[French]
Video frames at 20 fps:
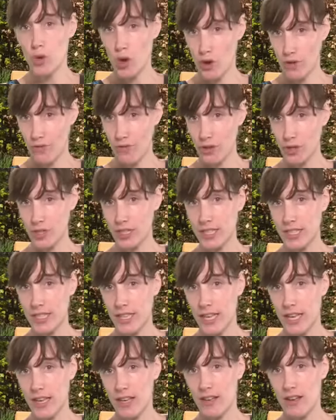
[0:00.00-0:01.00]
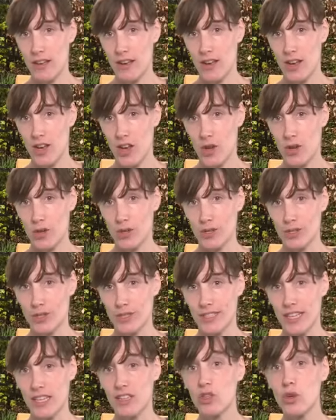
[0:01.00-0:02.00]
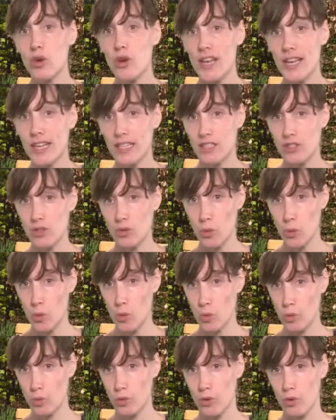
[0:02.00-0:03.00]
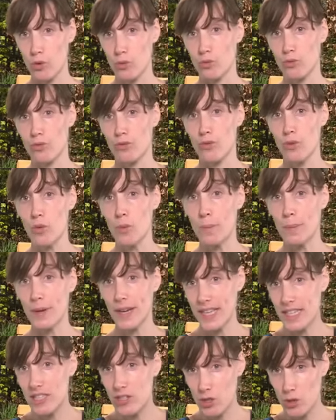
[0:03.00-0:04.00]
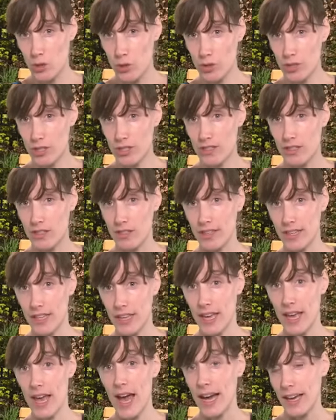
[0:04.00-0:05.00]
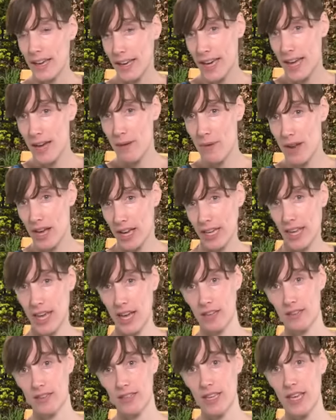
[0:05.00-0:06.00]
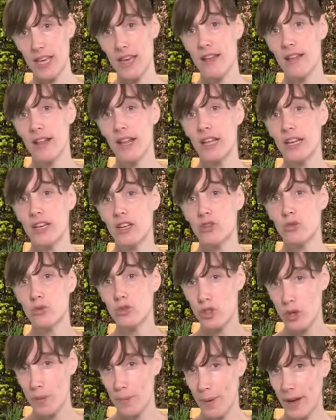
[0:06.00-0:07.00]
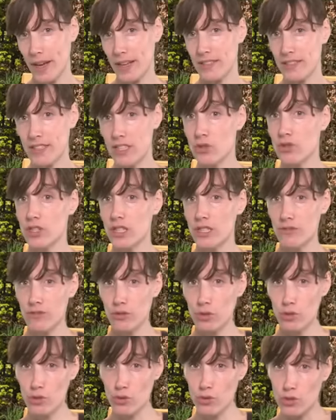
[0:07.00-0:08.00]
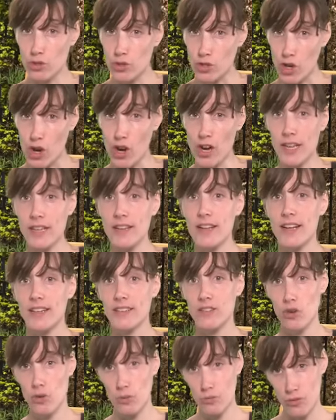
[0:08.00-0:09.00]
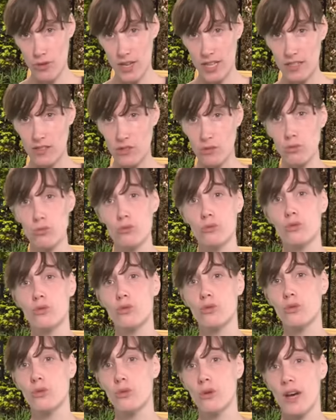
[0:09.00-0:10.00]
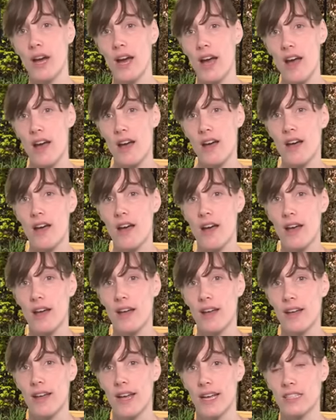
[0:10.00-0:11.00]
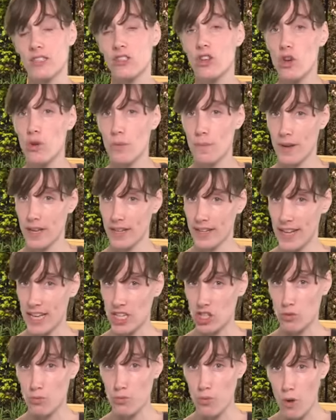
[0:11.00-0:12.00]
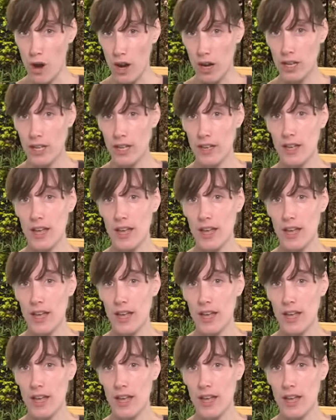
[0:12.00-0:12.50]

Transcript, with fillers: Pour renforcer cette collection que l'on veut précieuse et agréable à regarder, nous sommes partis au niveau du sol et de la déambulation sur un, un sol en platelage bois,